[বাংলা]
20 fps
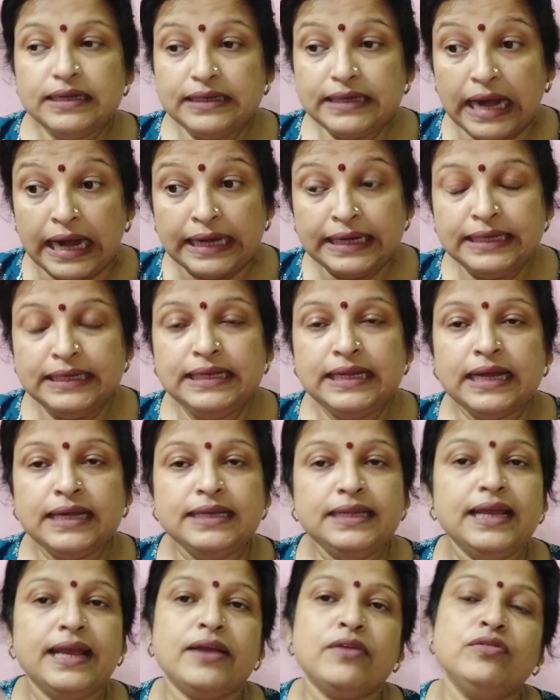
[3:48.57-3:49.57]
ডায়রিয়া
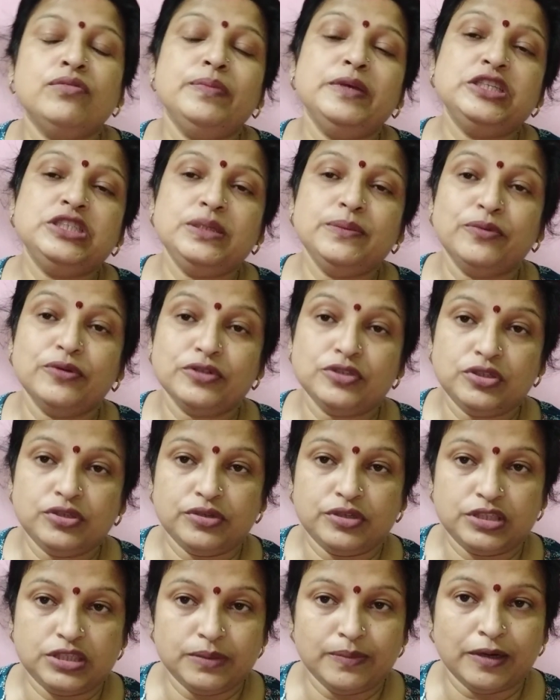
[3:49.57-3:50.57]
নিয়ে এখন বেশি ভর্তি
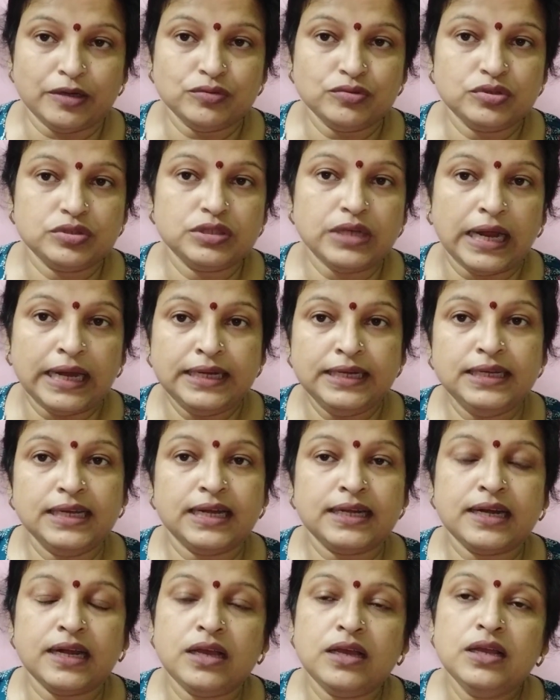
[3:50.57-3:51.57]
হচ্ছে মানুষ
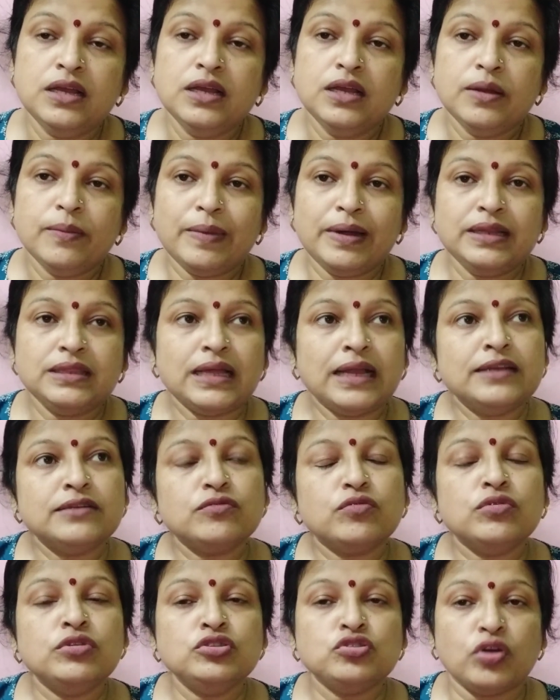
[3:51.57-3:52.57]
ডায়রিয়াটা মানে তার
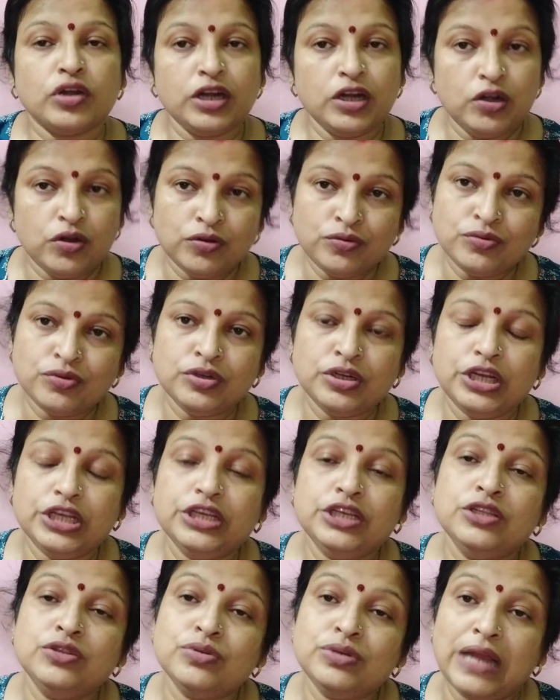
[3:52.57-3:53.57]
কোনো জ্বরের লক্ষণ নেই
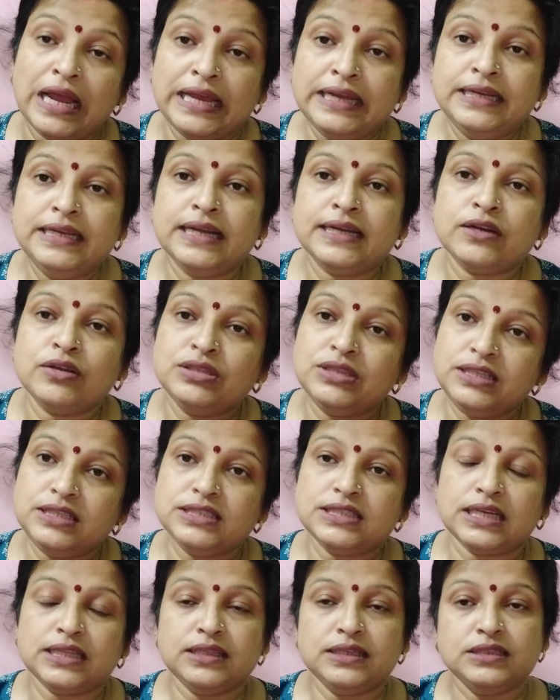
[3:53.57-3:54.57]
কিন্তু ডায়রিয়াটা ওই তিন
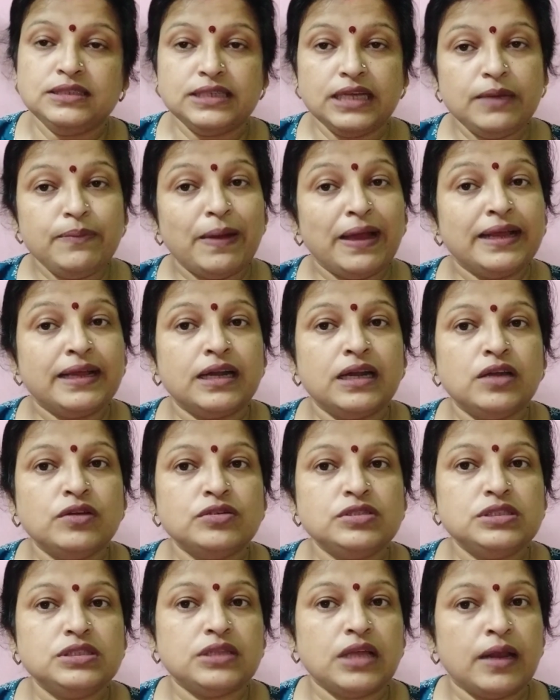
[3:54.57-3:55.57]
চার দিন যেই পায়খানা
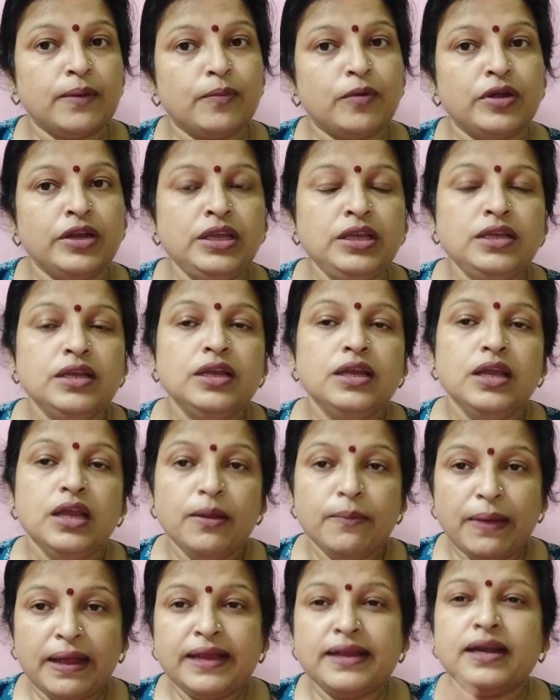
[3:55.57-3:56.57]
হচ্ছে তারপরেই
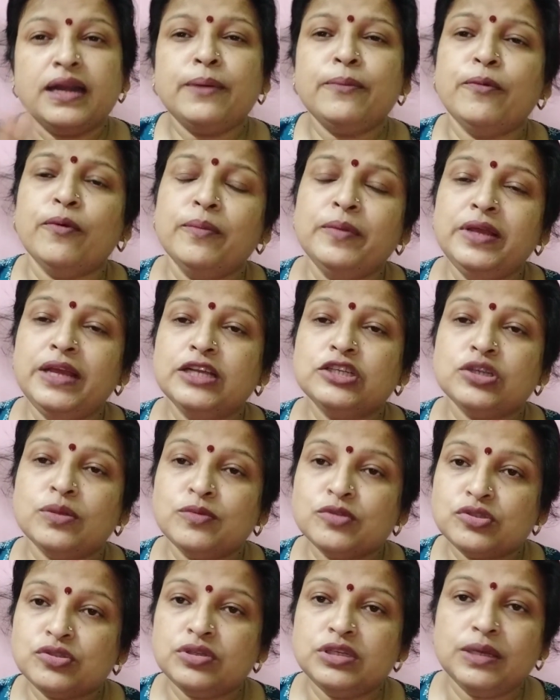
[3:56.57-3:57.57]
পায়খানা বমি এই
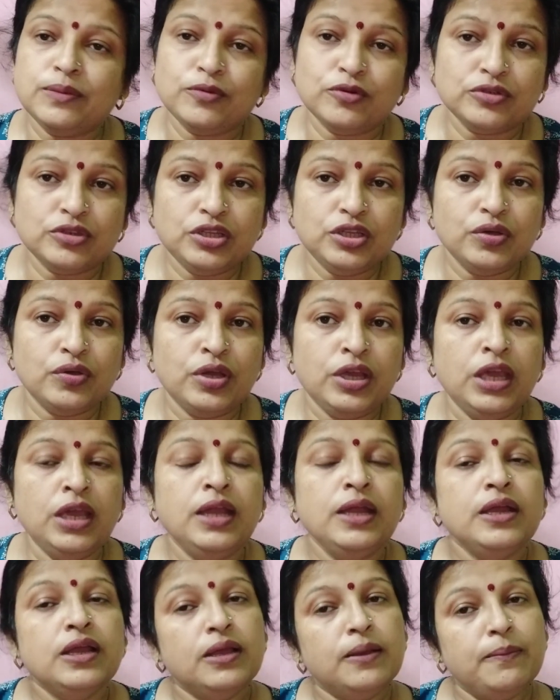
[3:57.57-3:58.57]
সমস্ত নিয়ে ভর্তি হয়ে
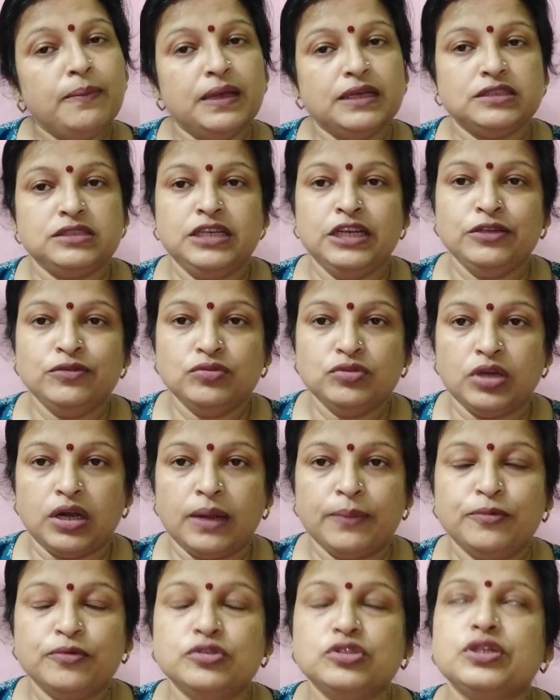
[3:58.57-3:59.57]
ব্যাস ডেঙ্গু
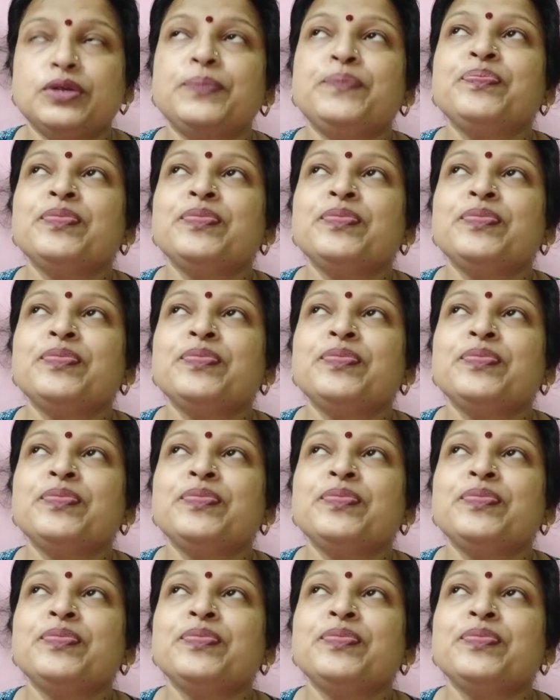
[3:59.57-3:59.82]
ধরা পড়ছে